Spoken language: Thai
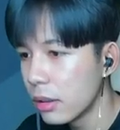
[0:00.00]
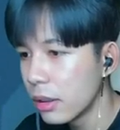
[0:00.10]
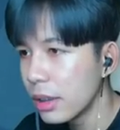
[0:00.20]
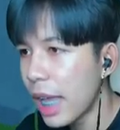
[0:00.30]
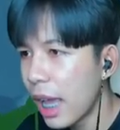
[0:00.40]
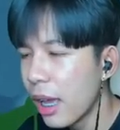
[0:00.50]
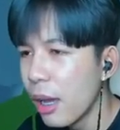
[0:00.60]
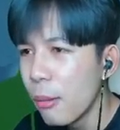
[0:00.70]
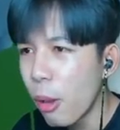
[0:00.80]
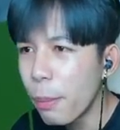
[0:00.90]
เนี่ย
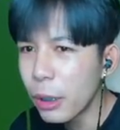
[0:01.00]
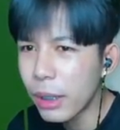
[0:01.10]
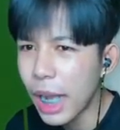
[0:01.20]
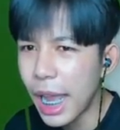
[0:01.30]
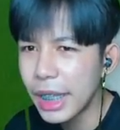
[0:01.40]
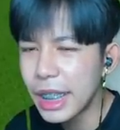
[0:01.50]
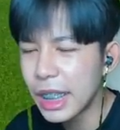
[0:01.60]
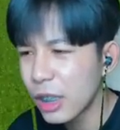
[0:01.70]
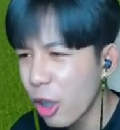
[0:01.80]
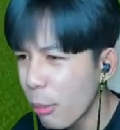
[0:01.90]
พอเปิดโอกาสให้หนี
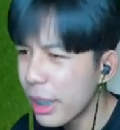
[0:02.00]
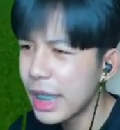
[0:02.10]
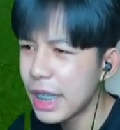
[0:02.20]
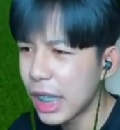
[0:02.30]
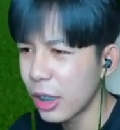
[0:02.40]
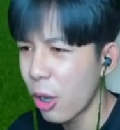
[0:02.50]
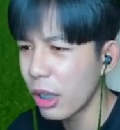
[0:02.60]
แล้วน้องไม่หนีและน้องแต่